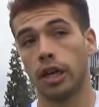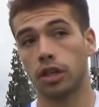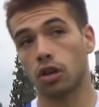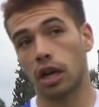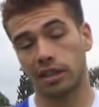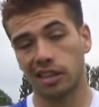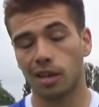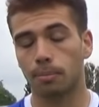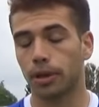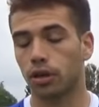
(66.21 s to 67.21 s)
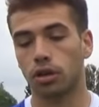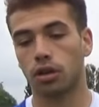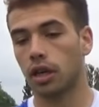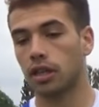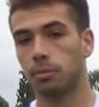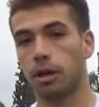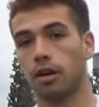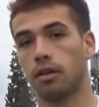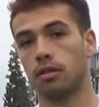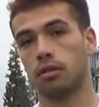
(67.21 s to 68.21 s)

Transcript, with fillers: Ellos la tenían, pero no nos lastimaban.